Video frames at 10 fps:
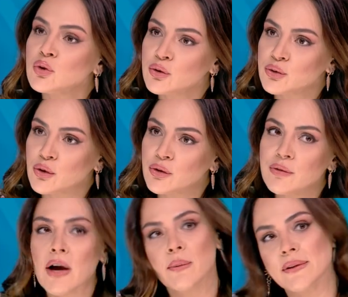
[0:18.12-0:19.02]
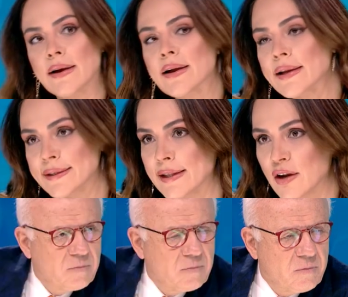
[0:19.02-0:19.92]
Özkök ve Ahmet Hakan
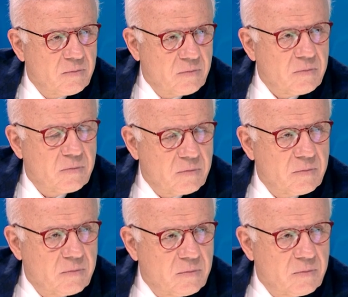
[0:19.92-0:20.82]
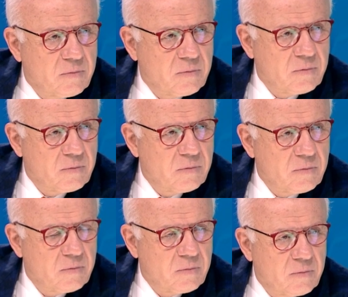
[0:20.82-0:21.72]
gider. Açık soruyorum.
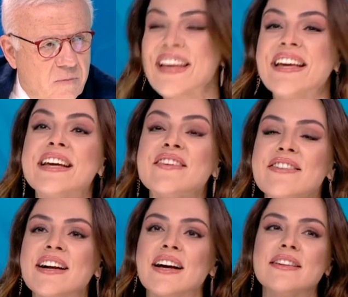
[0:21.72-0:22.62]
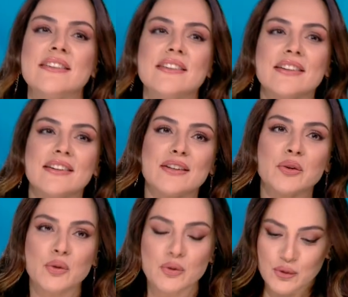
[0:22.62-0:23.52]
Fakat e,
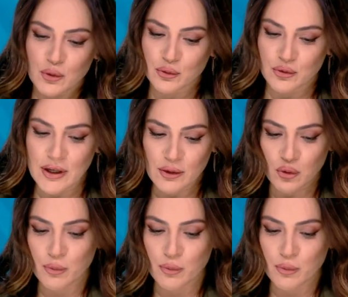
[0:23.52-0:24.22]
günün sonunda çok